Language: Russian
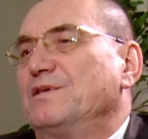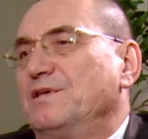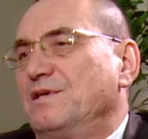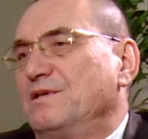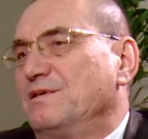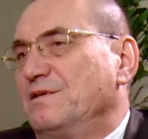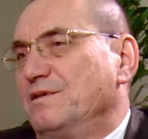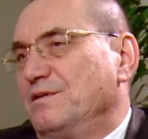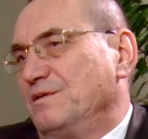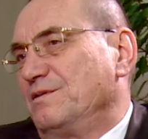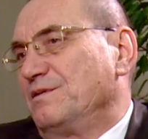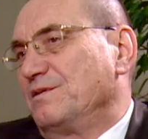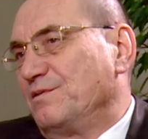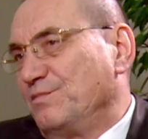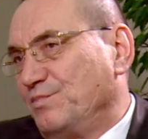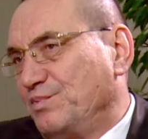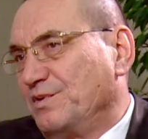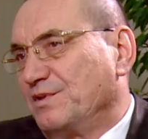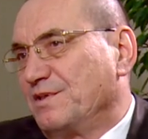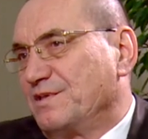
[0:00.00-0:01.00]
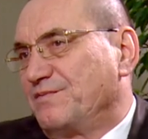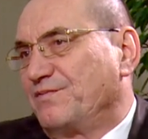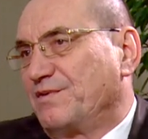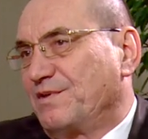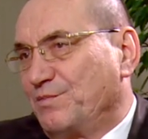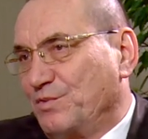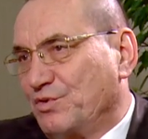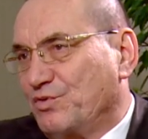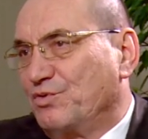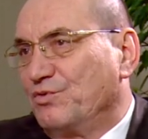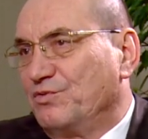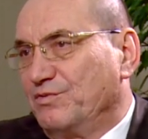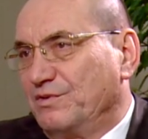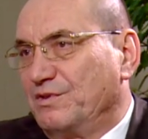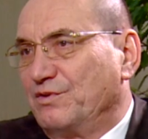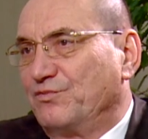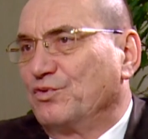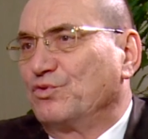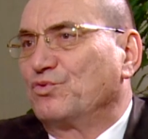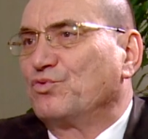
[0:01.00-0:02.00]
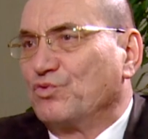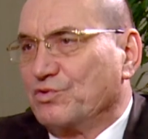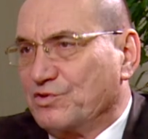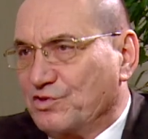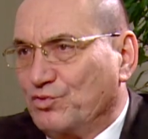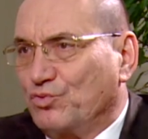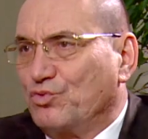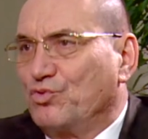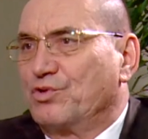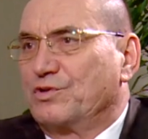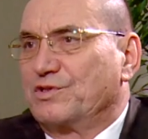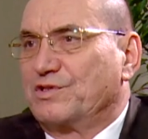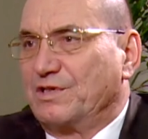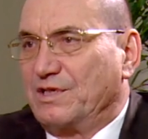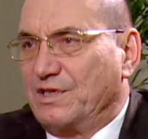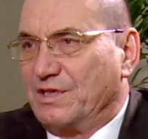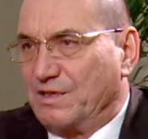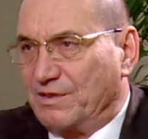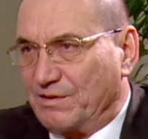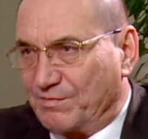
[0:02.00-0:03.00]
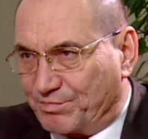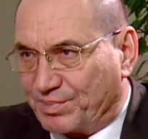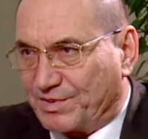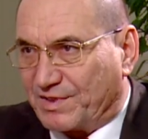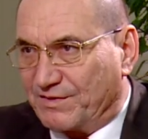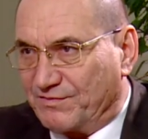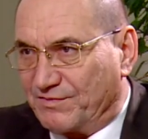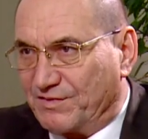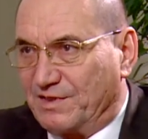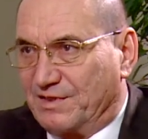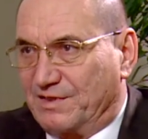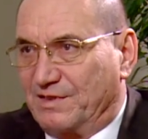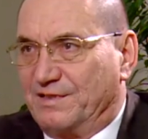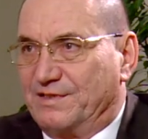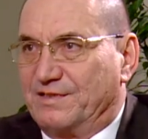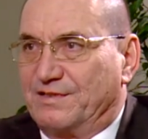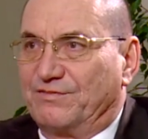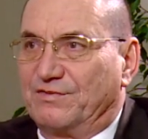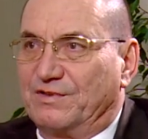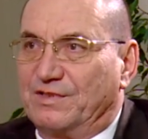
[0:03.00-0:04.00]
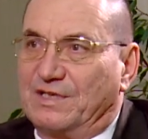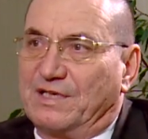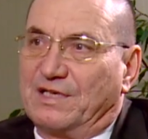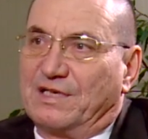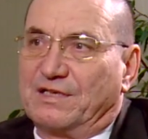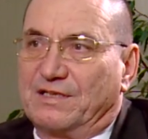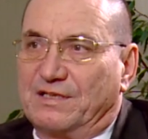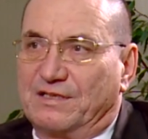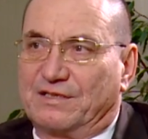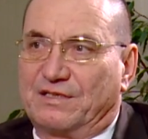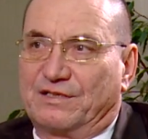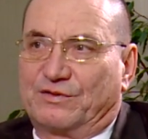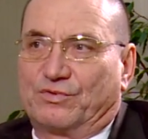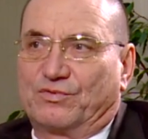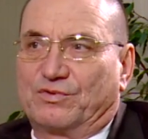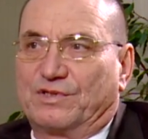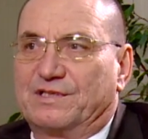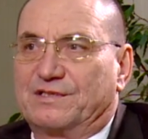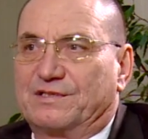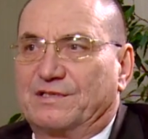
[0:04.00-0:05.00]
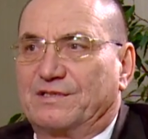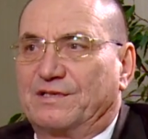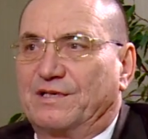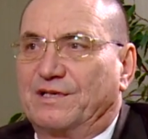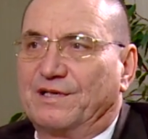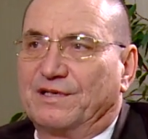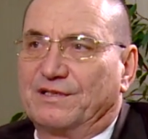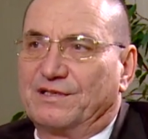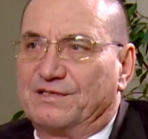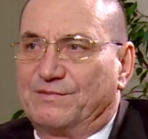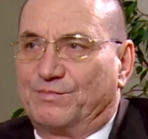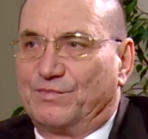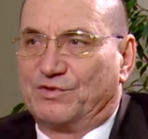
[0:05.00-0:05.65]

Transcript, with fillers: день, э, было сформировано вот то сложное правительство, да, которое состоялось